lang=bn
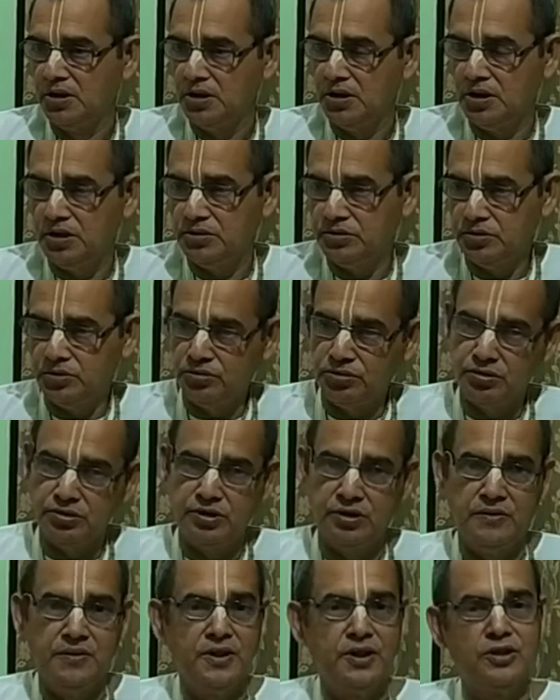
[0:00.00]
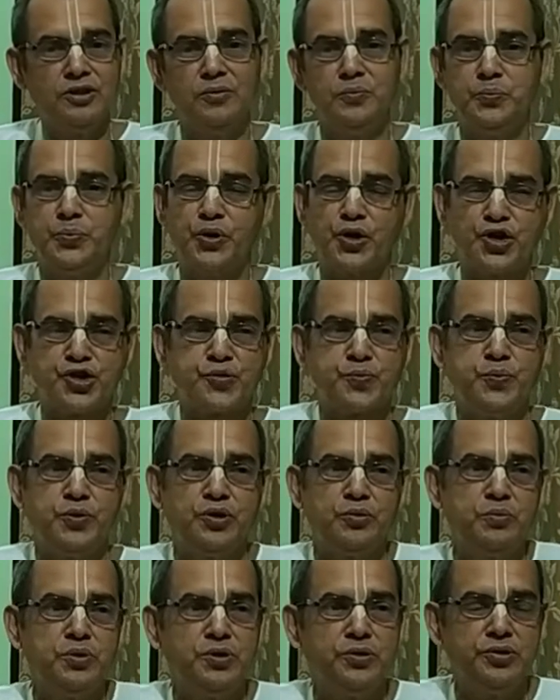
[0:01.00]
হ্যাঁ তো গুরুদেব এরকম
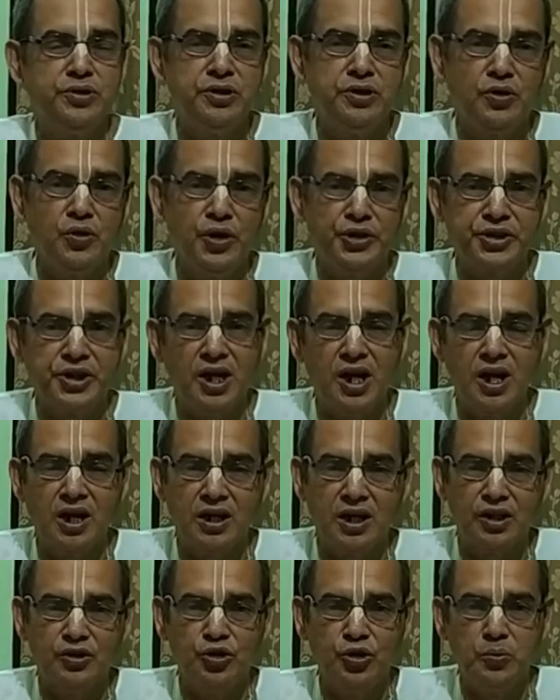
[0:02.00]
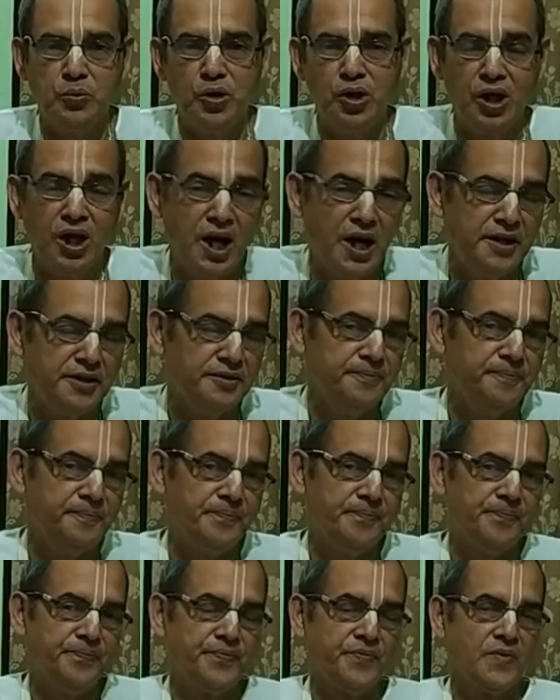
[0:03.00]
পরস্পর বিরোধী কথা কেন বলেন
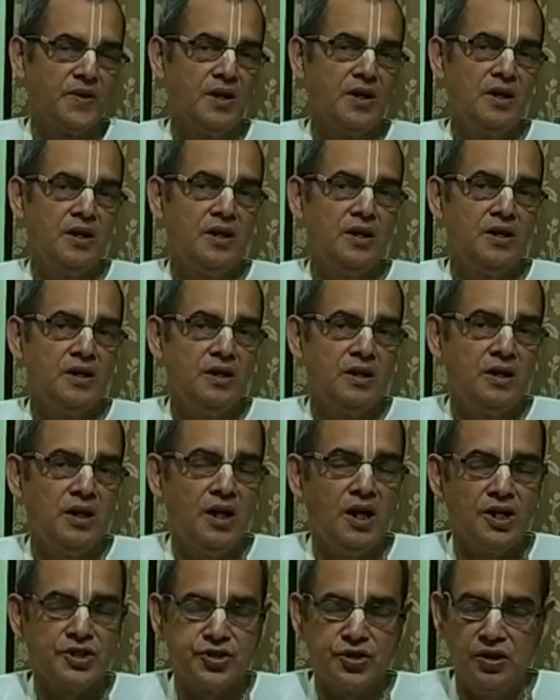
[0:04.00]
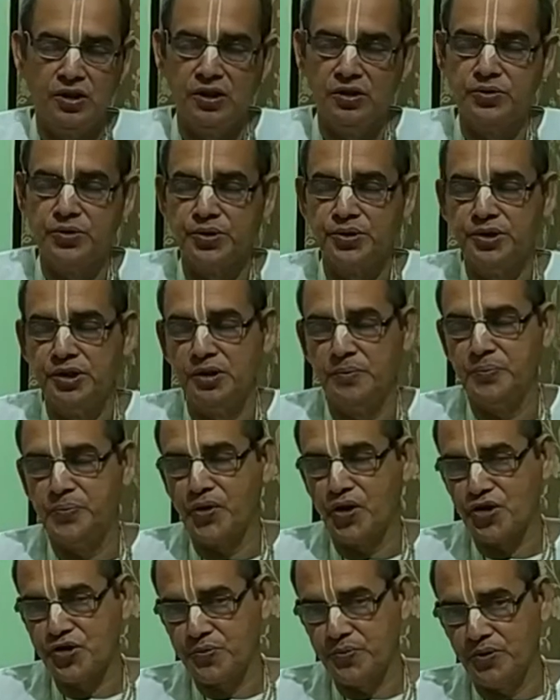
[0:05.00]
আসলে গুরুদেব
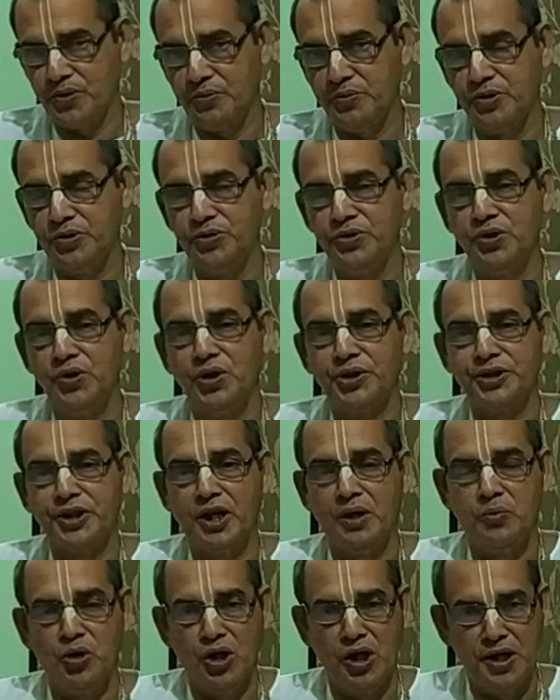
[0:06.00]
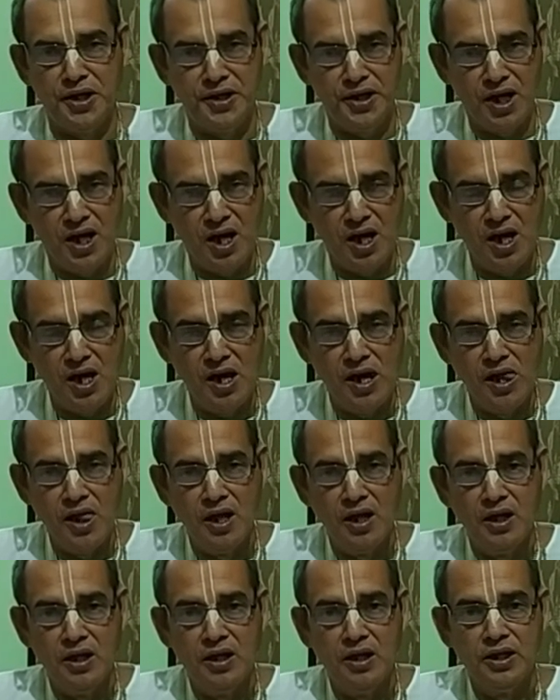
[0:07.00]
পরস্পর বিরোধী কথা বলেন না
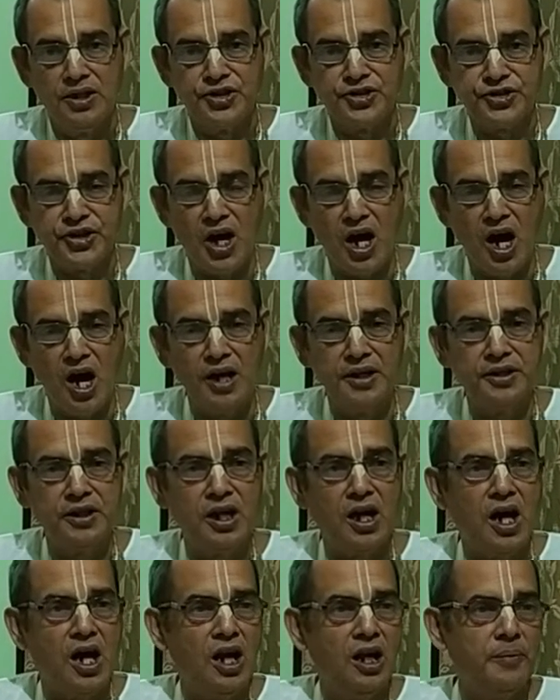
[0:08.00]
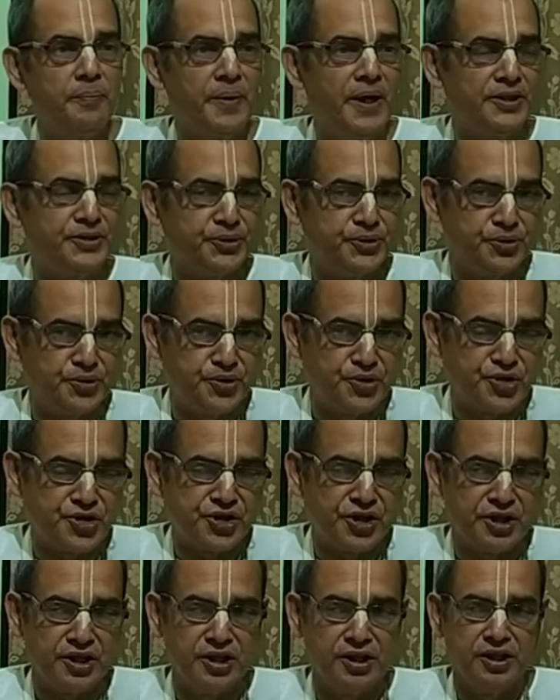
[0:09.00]
স্থানকাল পাত্র
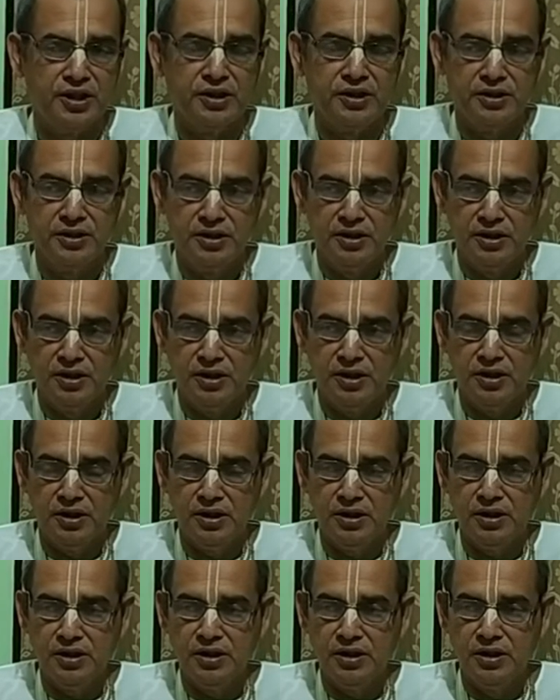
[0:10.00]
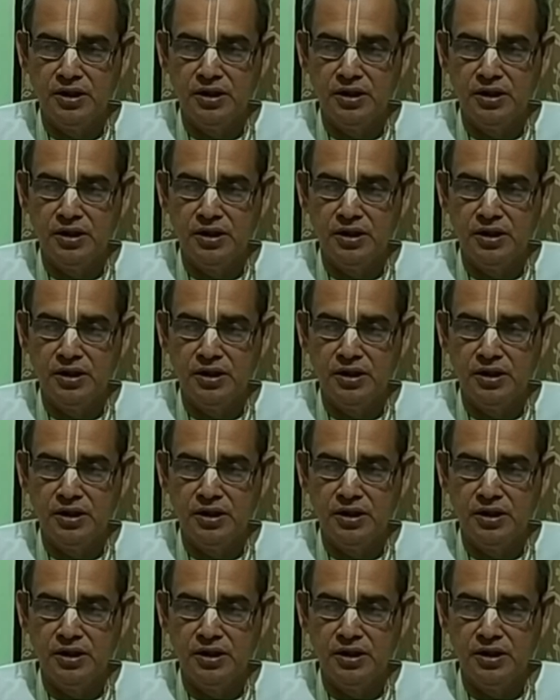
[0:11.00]
অনুসারে হ্যাঁ